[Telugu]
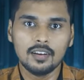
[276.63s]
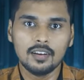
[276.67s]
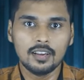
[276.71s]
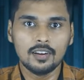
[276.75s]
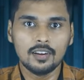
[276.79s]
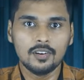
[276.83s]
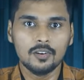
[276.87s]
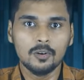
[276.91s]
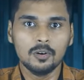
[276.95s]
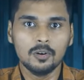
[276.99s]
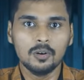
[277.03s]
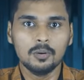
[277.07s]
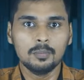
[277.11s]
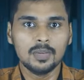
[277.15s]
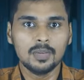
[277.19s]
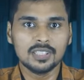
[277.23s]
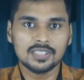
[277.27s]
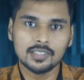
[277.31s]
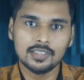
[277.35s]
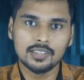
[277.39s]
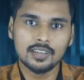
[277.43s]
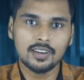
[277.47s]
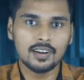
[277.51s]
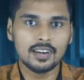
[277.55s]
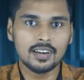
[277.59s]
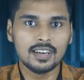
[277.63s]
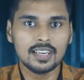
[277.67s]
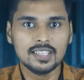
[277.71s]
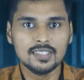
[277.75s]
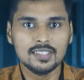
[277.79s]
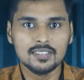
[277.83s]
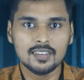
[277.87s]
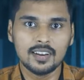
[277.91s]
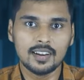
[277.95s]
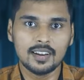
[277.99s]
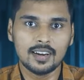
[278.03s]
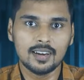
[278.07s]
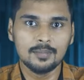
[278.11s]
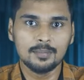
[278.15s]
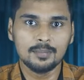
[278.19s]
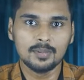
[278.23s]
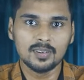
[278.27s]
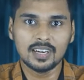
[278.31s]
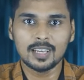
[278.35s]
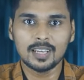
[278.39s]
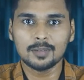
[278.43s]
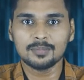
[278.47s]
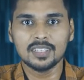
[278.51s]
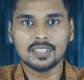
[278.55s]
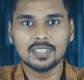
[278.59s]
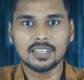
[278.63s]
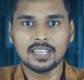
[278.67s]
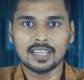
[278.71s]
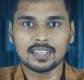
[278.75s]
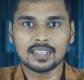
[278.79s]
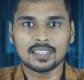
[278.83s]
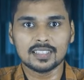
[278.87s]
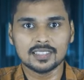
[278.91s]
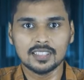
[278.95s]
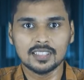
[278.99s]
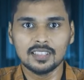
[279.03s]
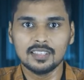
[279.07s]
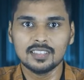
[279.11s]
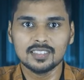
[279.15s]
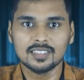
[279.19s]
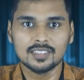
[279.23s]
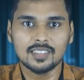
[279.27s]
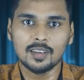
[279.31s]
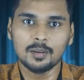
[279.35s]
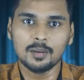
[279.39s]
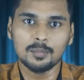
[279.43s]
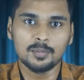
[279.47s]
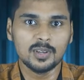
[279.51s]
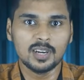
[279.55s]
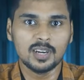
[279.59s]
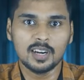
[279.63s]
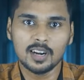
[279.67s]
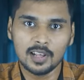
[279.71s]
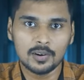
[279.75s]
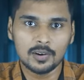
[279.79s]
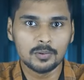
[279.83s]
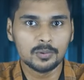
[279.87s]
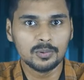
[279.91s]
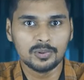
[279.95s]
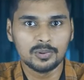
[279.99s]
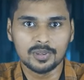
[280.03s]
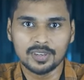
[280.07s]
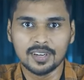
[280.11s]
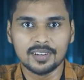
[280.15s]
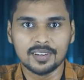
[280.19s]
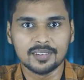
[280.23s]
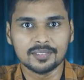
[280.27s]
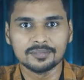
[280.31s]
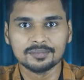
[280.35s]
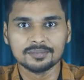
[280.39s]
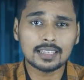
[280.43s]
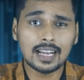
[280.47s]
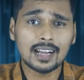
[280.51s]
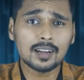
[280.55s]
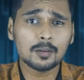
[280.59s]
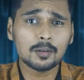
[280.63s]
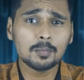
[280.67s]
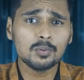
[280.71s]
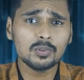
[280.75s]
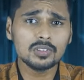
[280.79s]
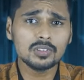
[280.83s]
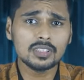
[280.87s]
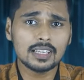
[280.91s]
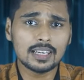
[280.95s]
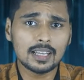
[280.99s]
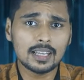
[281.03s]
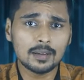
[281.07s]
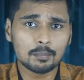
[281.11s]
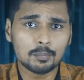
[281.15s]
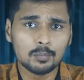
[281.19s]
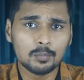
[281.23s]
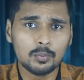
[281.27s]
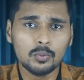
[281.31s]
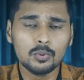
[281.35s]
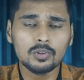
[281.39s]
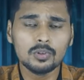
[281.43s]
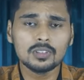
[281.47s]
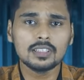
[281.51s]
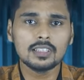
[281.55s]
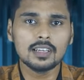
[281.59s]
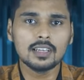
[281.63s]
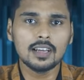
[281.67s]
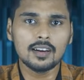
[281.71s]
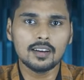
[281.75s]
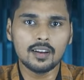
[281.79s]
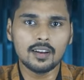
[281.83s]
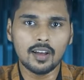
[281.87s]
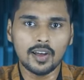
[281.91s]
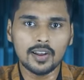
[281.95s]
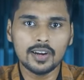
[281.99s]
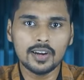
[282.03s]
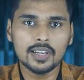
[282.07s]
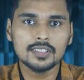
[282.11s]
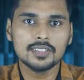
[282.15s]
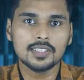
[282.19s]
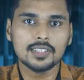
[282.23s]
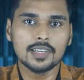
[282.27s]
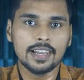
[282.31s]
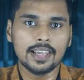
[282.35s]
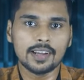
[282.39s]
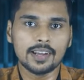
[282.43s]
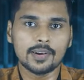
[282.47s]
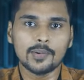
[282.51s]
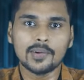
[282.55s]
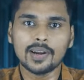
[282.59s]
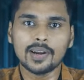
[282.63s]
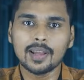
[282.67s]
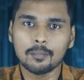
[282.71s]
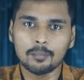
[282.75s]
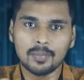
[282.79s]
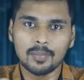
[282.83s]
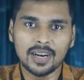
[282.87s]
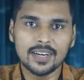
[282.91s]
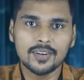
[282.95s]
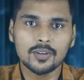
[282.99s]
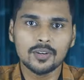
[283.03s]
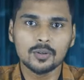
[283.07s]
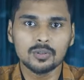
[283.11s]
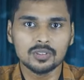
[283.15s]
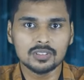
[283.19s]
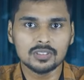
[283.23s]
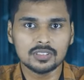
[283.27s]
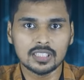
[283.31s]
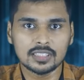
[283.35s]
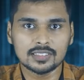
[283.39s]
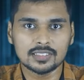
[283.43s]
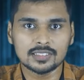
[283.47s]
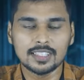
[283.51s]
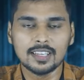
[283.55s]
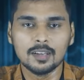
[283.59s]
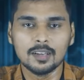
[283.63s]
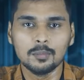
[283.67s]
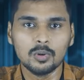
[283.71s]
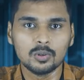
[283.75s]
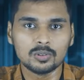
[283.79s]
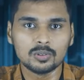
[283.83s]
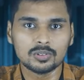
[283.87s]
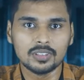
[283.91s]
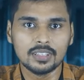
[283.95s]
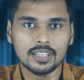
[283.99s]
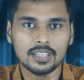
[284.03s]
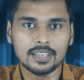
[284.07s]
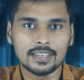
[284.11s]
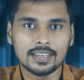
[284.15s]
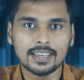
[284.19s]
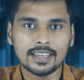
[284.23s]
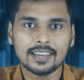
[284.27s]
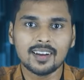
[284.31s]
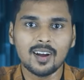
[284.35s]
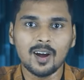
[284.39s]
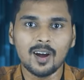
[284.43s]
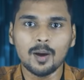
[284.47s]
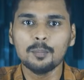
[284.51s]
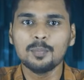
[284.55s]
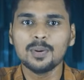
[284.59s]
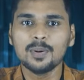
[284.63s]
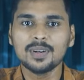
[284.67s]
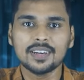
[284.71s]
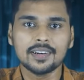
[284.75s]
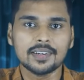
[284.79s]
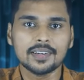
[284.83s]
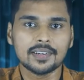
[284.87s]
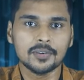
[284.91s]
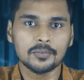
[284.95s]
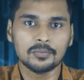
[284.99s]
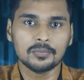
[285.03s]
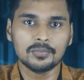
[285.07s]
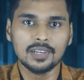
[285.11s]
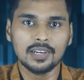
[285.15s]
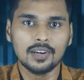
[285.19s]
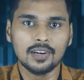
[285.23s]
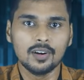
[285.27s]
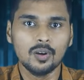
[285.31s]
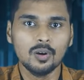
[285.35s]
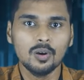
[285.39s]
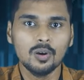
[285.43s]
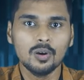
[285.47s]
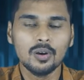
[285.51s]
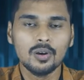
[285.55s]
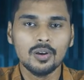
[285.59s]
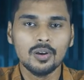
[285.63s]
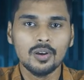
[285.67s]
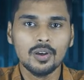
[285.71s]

నేను మెషిన్ లెర్నింగ్ ఇంజనీర్ అయిపోయాను లేకపోతే డేటా సైంటిస్ట్ అయిపోయానని అనుకుంటున్నారు కాకపోతే ఇలా పూర్తిగా నాలెడ్జ్ లేకుండా బయటకు వచ్చేస్తే ఏమవుతుందంటే కాంపిటేటివ్ ఫీల్డ్లో